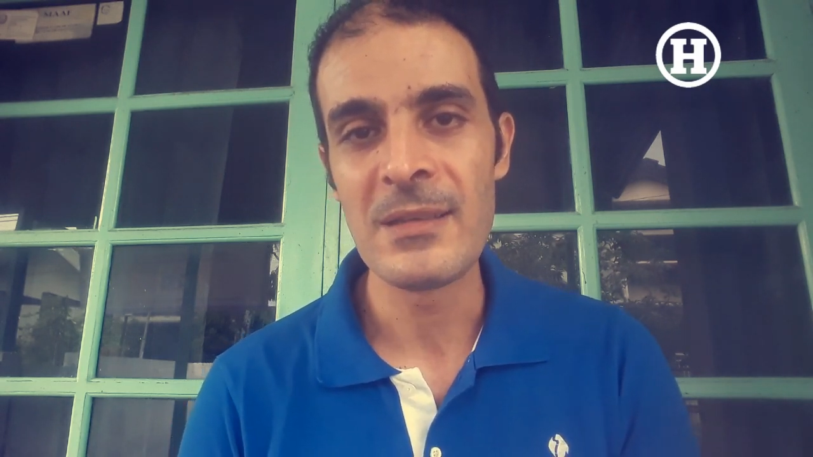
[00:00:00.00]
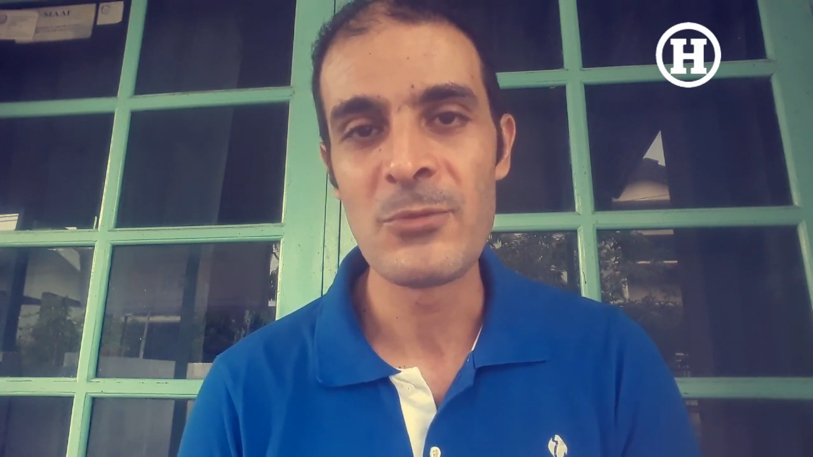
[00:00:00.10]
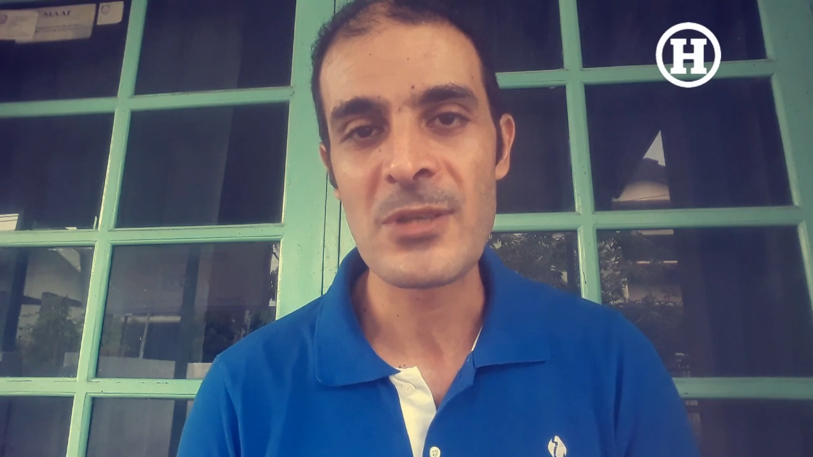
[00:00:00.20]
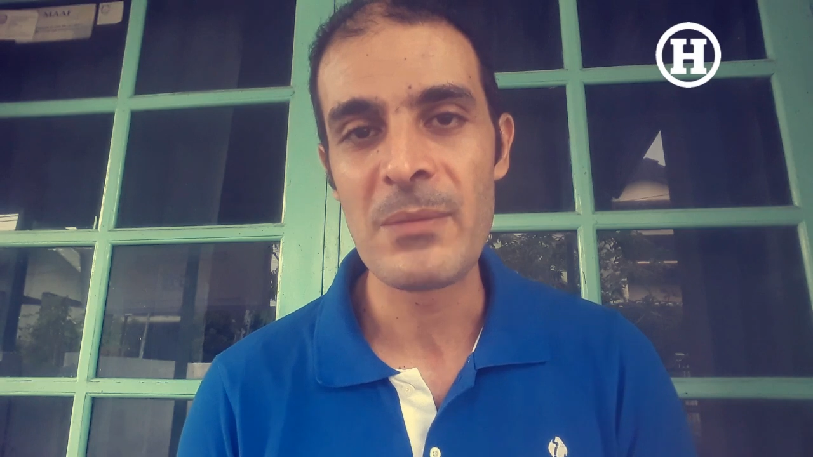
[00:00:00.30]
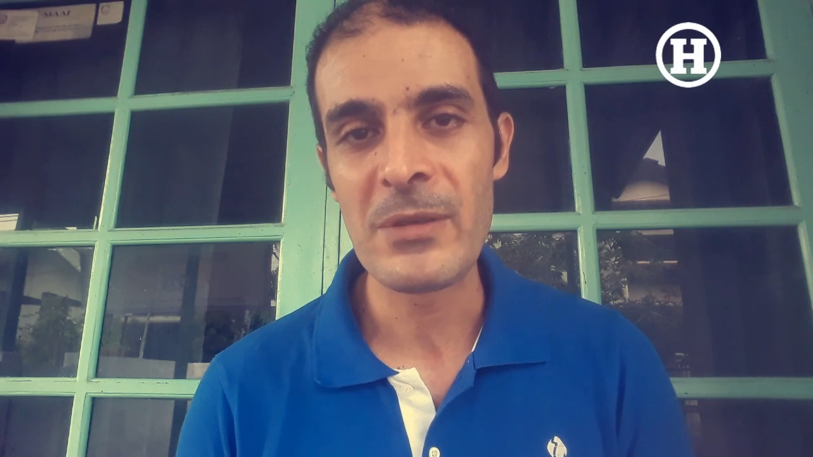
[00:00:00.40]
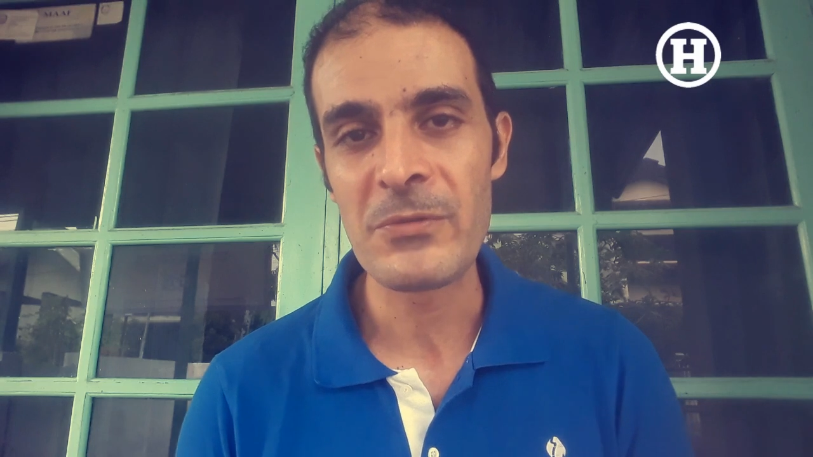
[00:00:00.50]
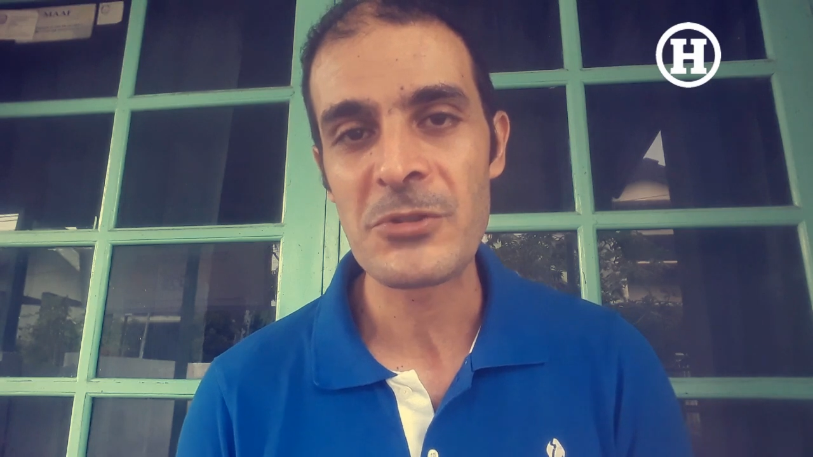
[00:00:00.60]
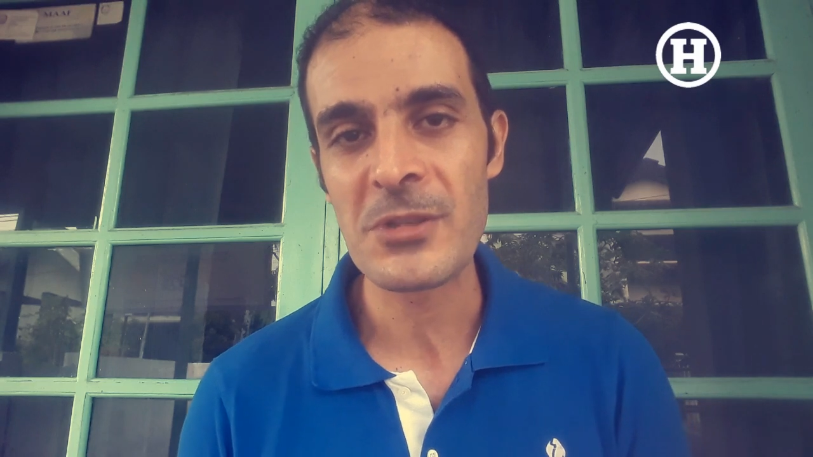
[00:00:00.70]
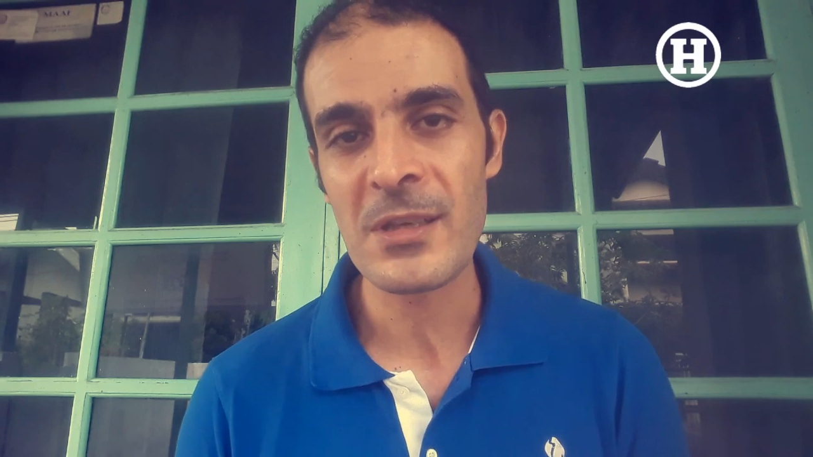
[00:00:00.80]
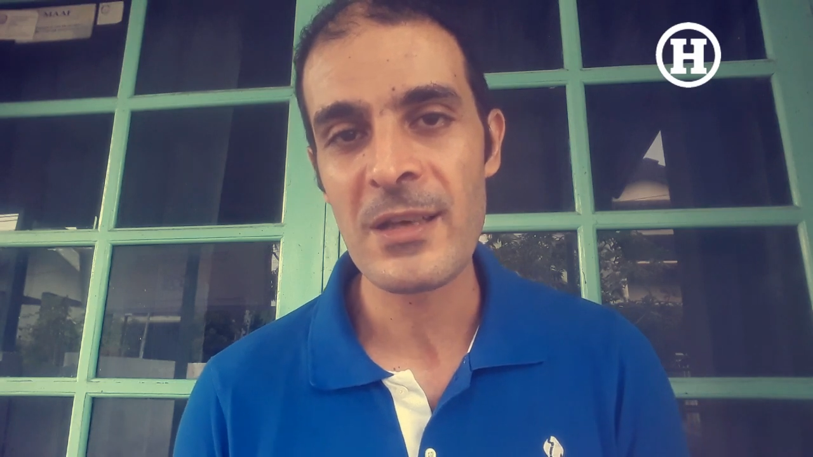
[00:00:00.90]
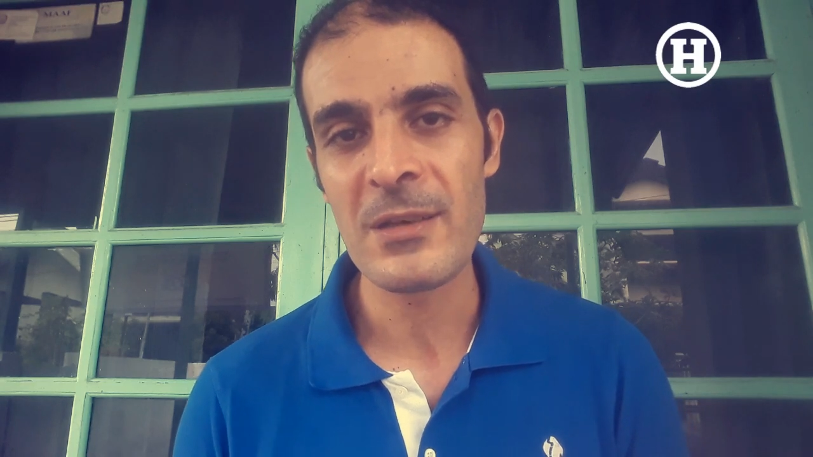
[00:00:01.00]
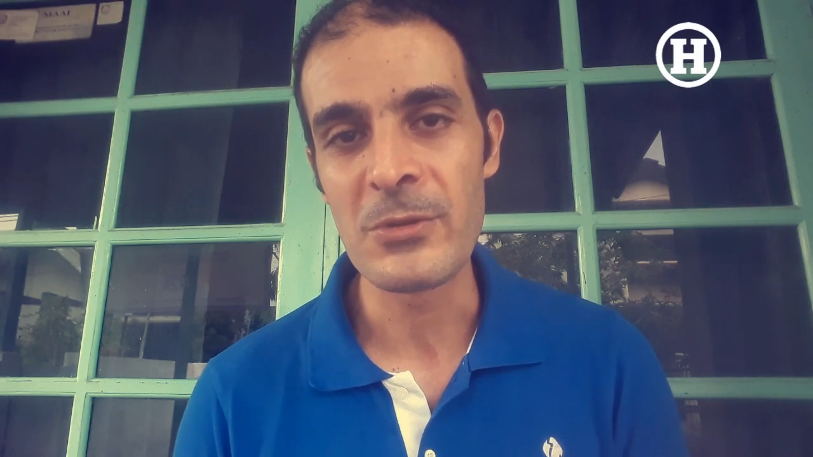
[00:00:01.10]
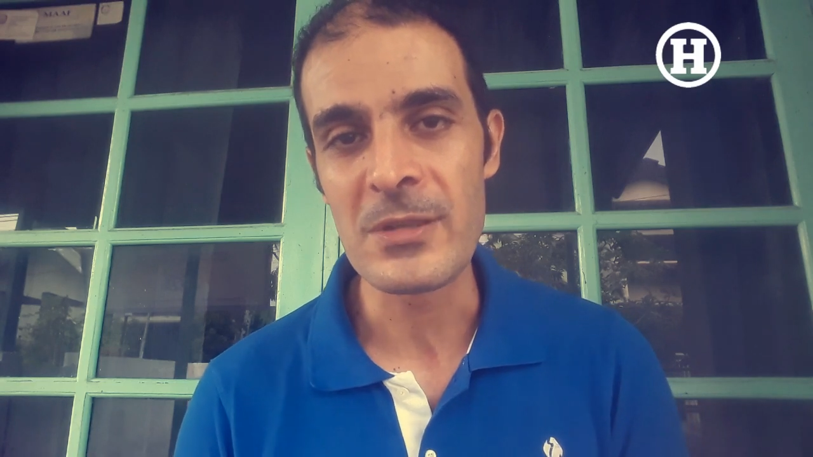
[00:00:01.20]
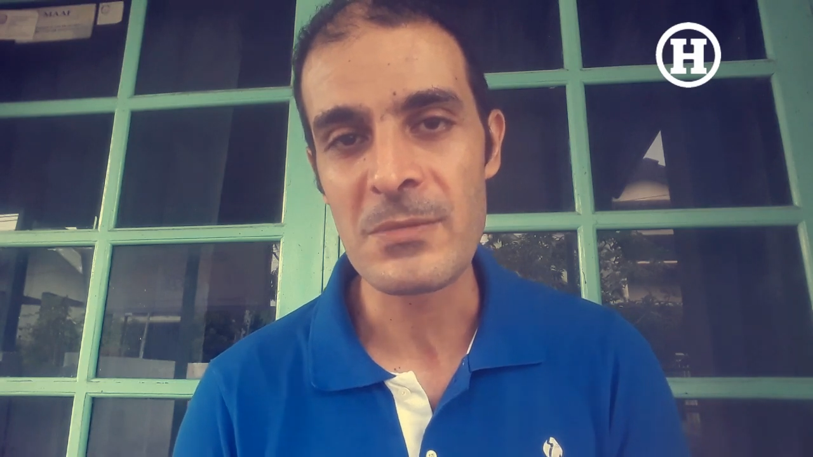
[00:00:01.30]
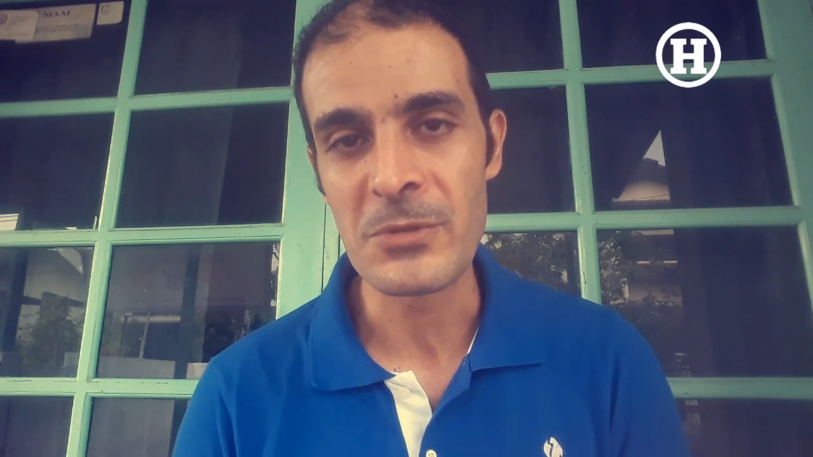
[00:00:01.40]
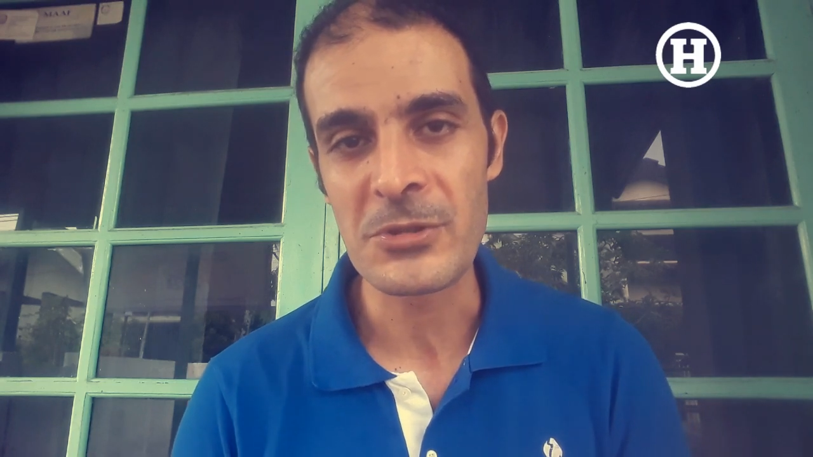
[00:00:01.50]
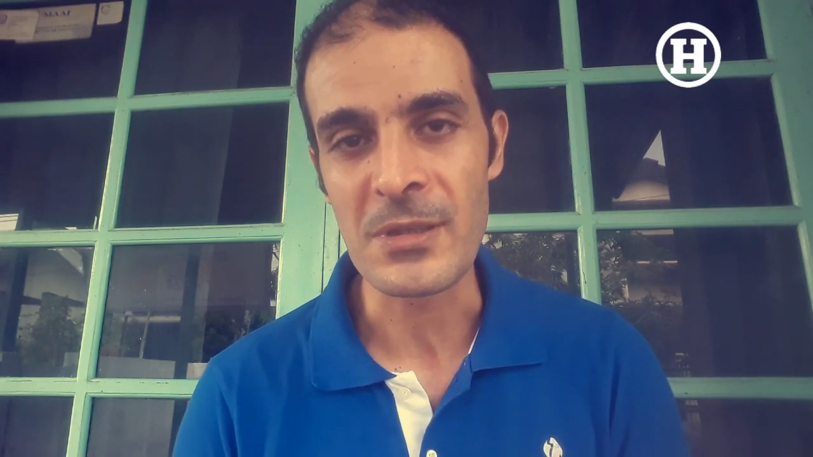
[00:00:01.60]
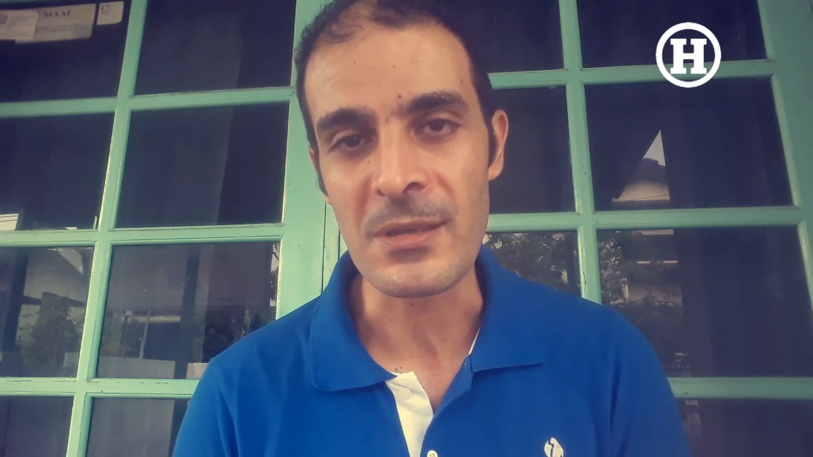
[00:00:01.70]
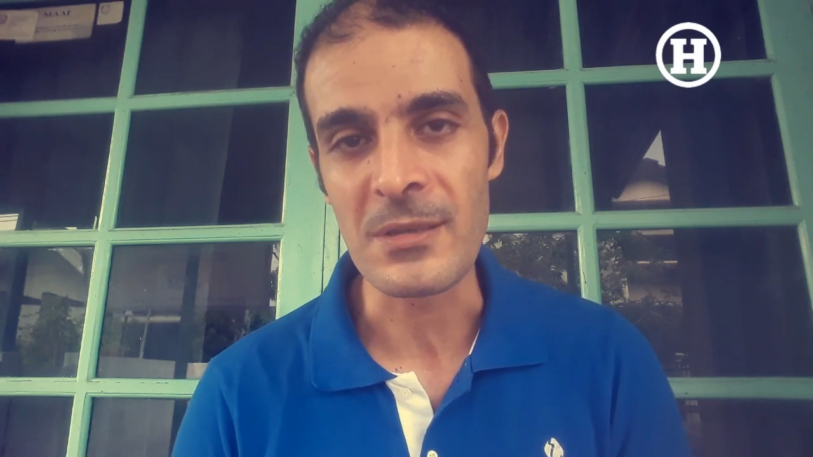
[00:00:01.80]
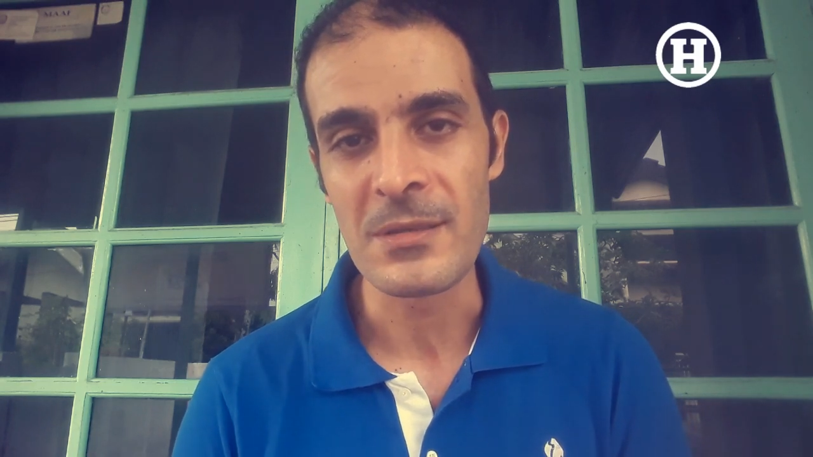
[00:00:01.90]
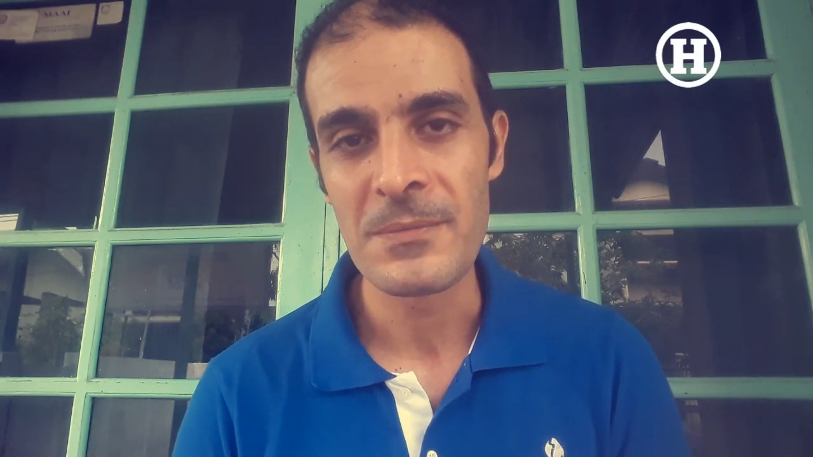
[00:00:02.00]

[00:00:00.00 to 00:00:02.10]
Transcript: المساهمين في الشركه واسم الشركه